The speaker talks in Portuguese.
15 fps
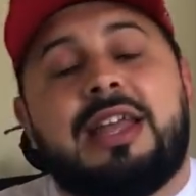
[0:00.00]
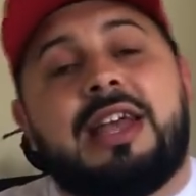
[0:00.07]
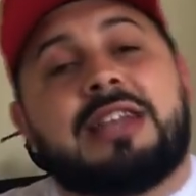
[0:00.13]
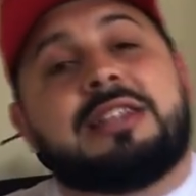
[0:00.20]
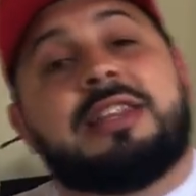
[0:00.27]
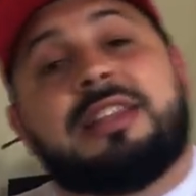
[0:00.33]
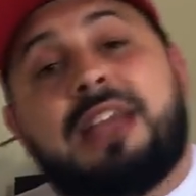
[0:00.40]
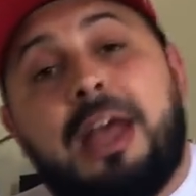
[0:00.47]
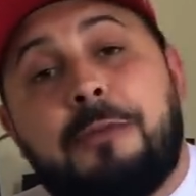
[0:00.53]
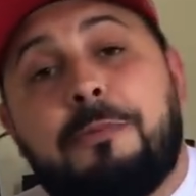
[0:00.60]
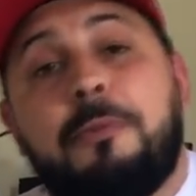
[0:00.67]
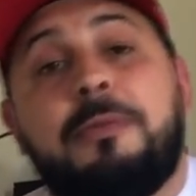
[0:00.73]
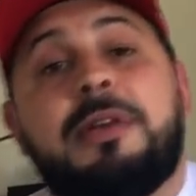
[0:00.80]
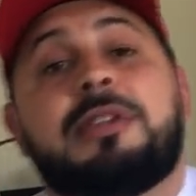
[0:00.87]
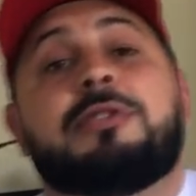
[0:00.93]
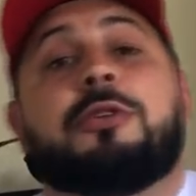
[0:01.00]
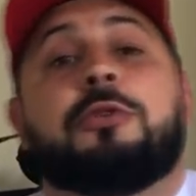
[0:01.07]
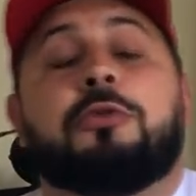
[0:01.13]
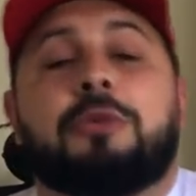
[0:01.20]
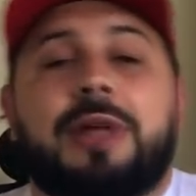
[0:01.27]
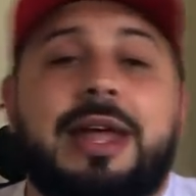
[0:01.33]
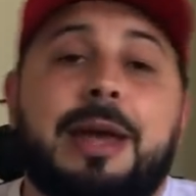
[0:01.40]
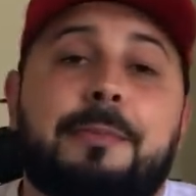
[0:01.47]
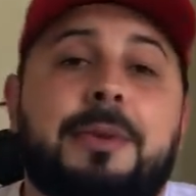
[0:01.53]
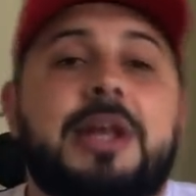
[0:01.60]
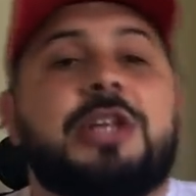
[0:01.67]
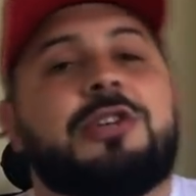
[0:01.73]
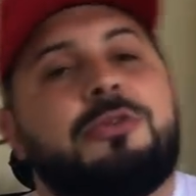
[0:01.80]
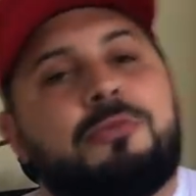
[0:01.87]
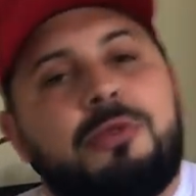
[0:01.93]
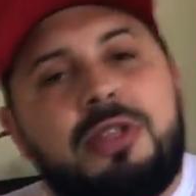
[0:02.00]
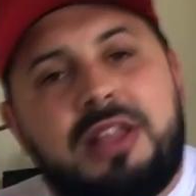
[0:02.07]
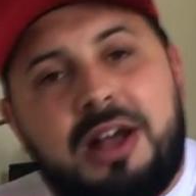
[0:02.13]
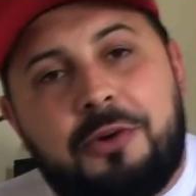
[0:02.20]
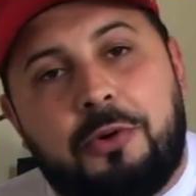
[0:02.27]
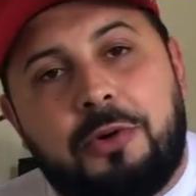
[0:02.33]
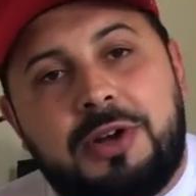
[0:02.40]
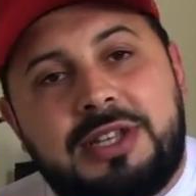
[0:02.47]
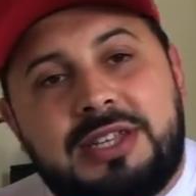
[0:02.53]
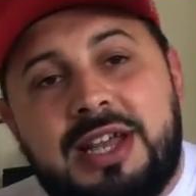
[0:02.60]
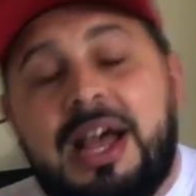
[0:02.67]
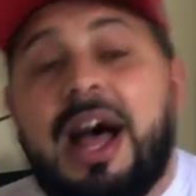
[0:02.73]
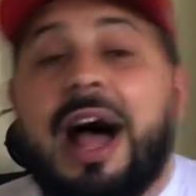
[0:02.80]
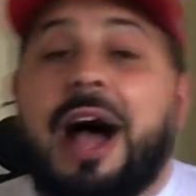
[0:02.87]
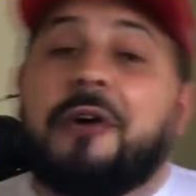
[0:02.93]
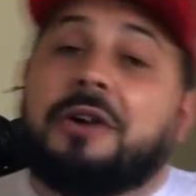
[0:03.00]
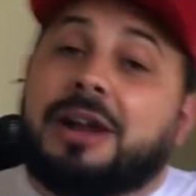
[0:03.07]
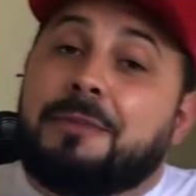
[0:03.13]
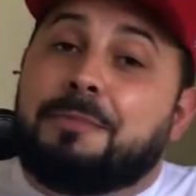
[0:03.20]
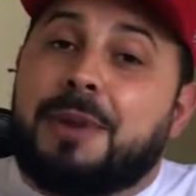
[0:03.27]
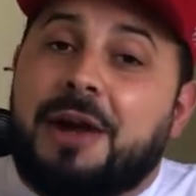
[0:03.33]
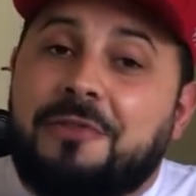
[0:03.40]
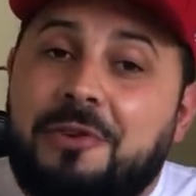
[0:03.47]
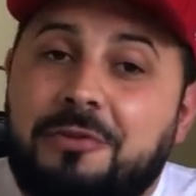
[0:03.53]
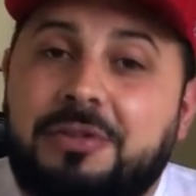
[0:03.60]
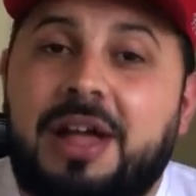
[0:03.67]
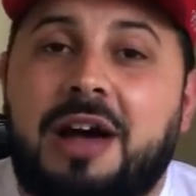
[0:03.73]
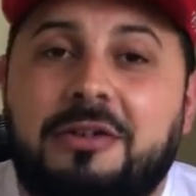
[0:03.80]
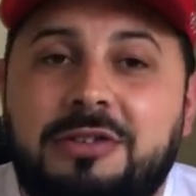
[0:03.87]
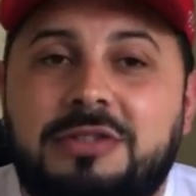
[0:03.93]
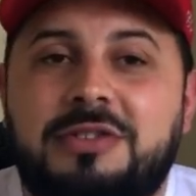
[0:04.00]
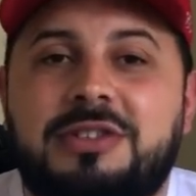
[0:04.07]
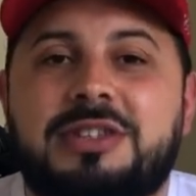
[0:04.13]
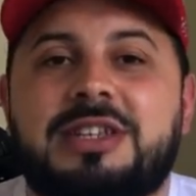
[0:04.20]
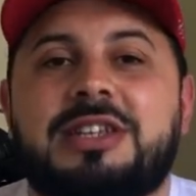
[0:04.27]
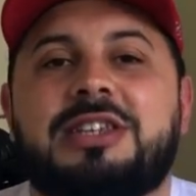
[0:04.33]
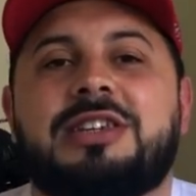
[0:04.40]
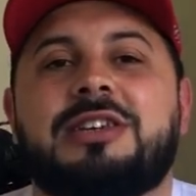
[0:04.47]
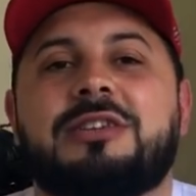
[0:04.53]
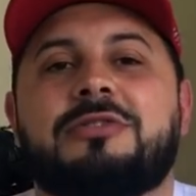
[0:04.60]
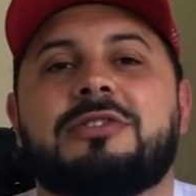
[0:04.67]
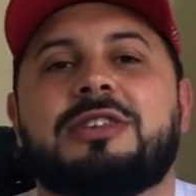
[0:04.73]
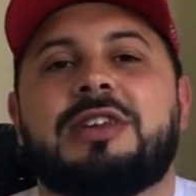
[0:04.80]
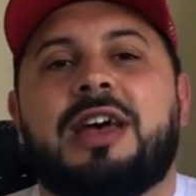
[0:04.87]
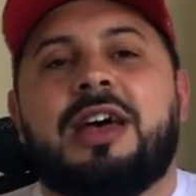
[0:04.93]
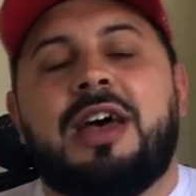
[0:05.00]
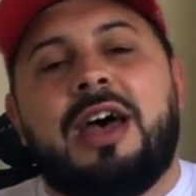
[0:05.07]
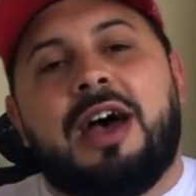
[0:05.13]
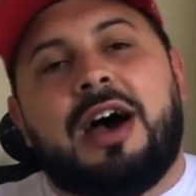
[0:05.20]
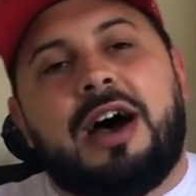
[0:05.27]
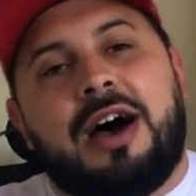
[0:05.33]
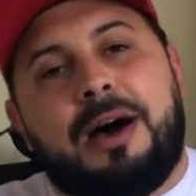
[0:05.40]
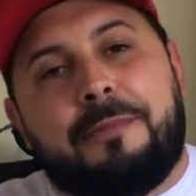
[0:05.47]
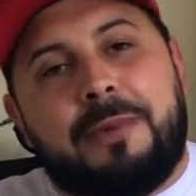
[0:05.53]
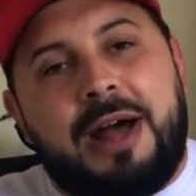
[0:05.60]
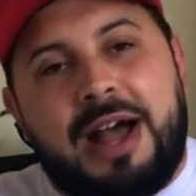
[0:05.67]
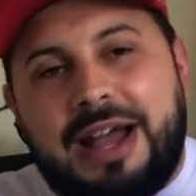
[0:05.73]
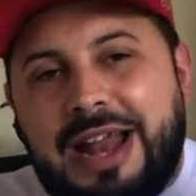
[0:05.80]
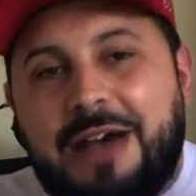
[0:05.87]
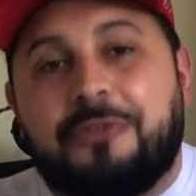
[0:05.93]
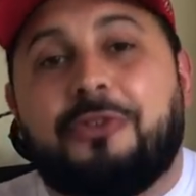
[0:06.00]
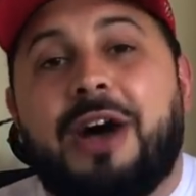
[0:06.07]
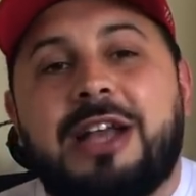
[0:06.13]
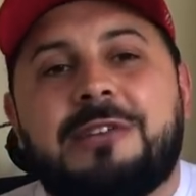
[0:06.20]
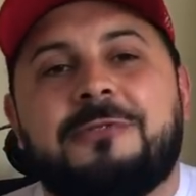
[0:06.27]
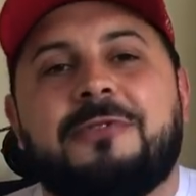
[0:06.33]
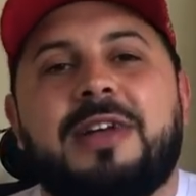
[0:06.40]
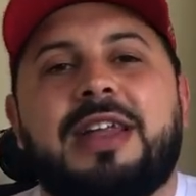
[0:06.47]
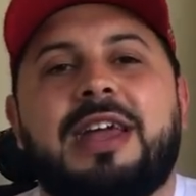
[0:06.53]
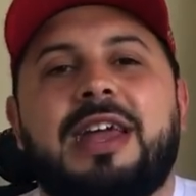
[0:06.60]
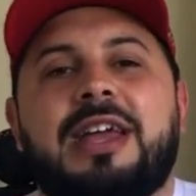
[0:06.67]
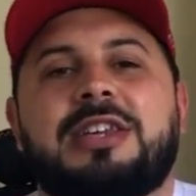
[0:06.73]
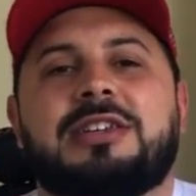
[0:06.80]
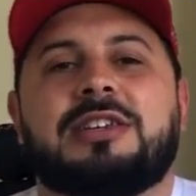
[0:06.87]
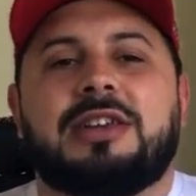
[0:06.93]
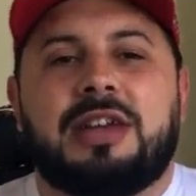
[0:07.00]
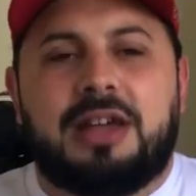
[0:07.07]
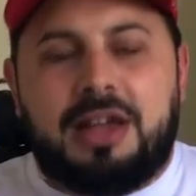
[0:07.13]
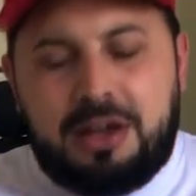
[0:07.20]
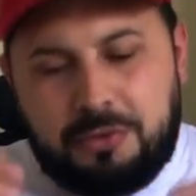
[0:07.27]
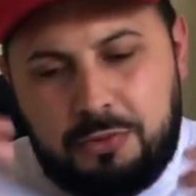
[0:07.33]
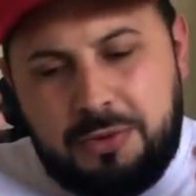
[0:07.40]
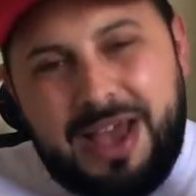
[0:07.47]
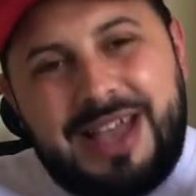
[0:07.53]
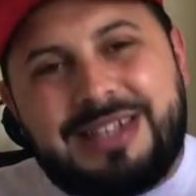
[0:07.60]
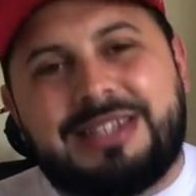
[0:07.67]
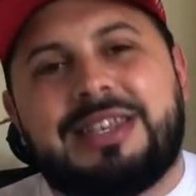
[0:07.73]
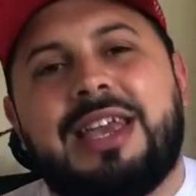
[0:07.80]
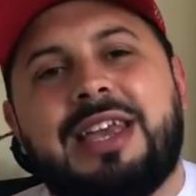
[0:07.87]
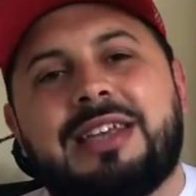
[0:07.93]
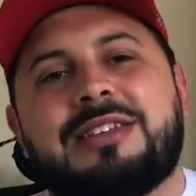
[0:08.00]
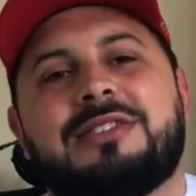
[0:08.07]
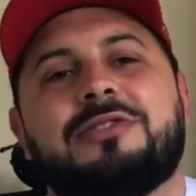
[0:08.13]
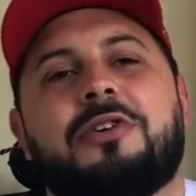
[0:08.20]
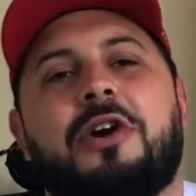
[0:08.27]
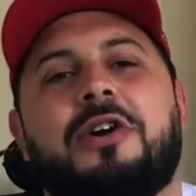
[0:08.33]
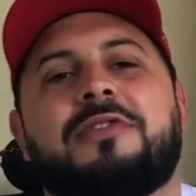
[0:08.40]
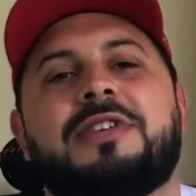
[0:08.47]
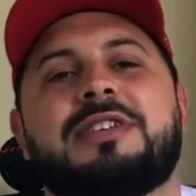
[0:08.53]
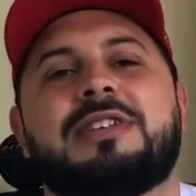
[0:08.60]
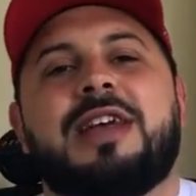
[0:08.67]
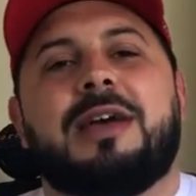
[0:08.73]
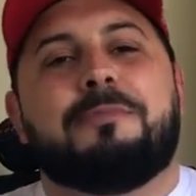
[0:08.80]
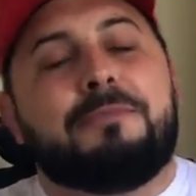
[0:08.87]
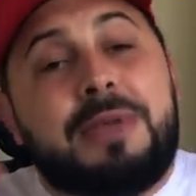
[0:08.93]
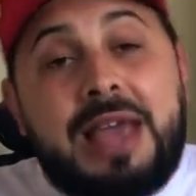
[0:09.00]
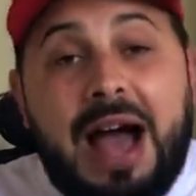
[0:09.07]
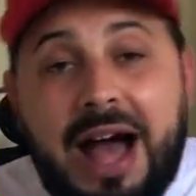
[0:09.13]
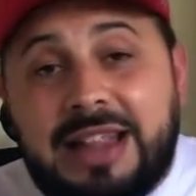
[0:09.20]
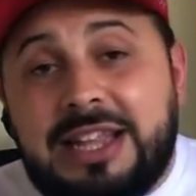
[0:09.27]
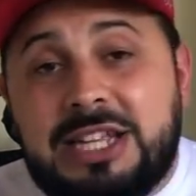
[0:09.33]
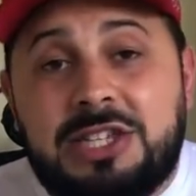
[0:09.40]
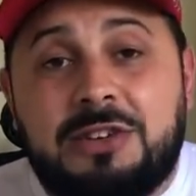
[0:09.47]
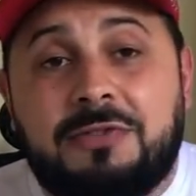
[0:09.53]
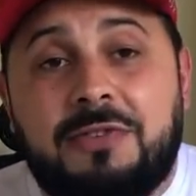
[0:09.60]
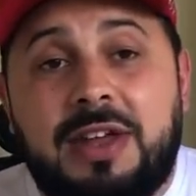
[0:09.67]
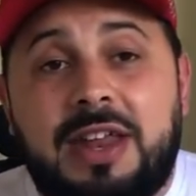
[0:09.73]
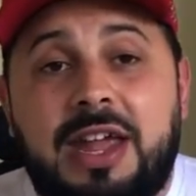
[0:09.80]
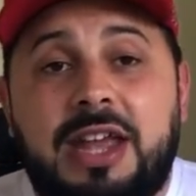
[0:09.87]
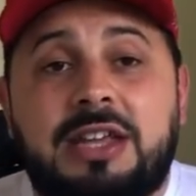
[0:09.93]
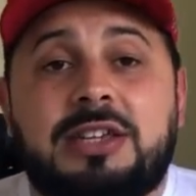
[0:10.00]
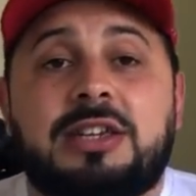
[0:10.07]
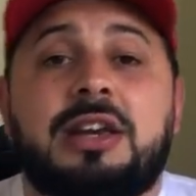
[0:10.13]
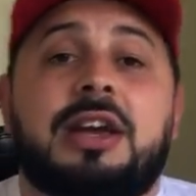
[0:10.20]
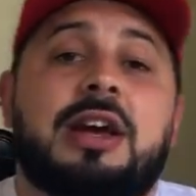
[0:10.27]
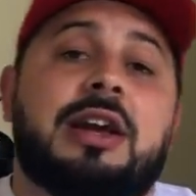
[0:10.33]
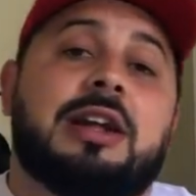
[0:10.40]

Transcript: desse tempo, me estruturei, aprendi muita coisa. Agora, para voltar com os vídeos antigos, né? Uh, ah, para gravar diferente, com resenhas novas, né? Piadas diferentes.